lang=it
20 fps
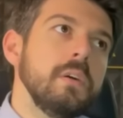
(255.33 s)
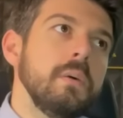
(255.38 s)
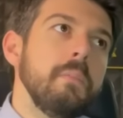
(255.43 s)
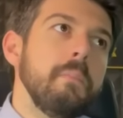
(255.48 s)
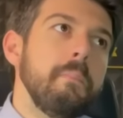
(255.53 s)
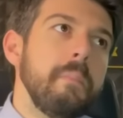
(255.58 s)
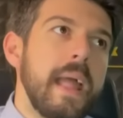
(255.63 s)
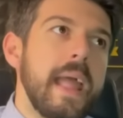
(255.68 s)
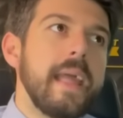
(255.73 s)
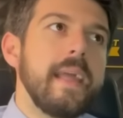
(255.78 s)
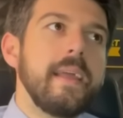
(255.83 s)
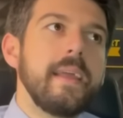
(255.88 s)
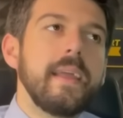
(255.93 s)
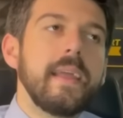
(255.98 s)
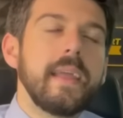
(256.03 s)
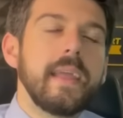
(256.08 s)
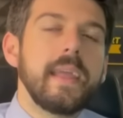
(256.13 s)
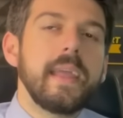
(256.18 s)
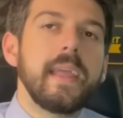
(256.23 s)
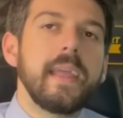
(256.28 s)
Beh,
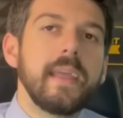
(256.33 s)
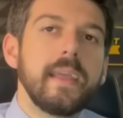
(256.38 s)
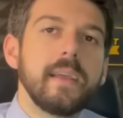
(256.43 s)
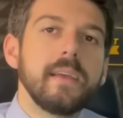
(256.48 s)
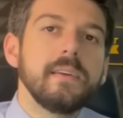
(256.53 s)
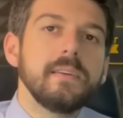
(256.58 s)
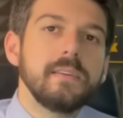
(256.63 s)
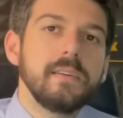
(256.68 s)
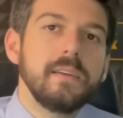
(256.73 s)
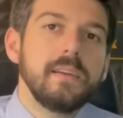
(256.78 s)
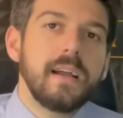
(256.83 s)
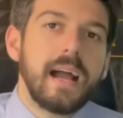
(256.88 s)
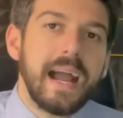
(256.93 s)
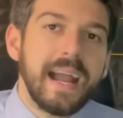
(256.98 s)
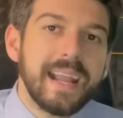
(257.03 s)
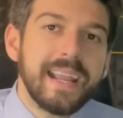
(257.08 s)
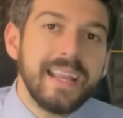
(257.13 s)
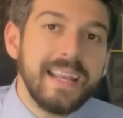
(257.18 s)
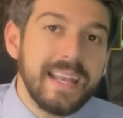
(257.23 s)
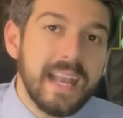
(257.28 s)
eh,
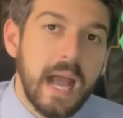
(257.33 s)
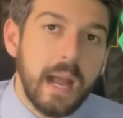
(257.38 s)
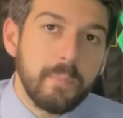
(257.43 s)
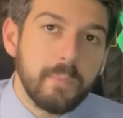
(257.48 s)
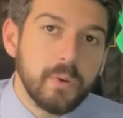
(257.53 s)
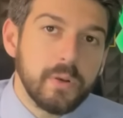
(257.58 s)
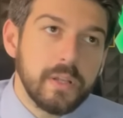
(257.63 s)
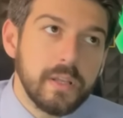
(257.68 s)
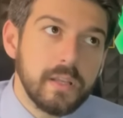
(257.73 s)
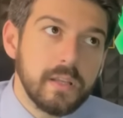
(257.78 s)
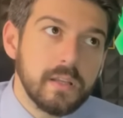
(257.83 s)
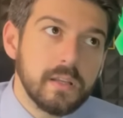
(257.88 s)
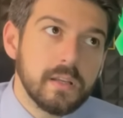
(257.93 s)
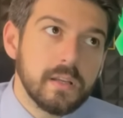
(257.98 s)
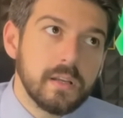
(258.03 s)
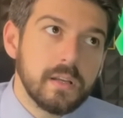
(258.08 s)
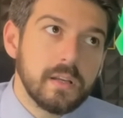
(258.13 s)
anche il Napoli